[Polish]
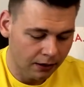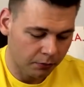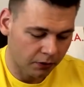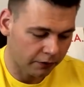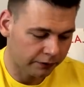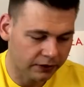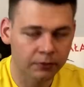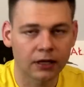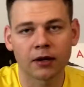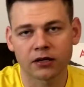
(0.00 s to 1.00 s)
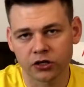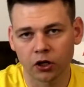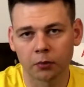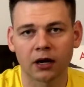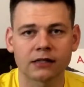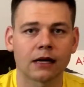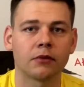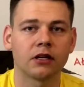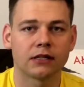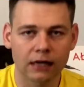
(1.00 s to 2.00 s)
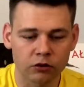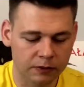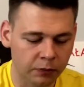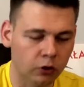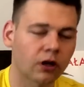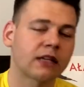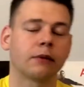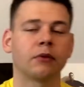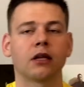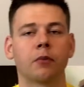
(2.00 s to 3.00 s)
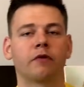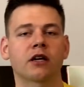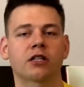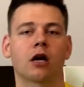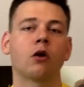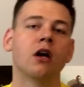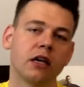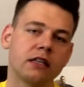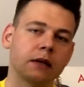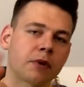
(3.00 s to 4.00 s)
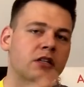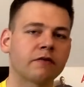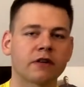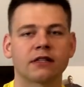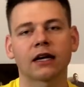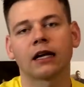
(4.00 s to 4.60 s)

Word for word: bo w tym temacie się obracam i cały czas moją kolekcję będę powiększał i zapraszam Was na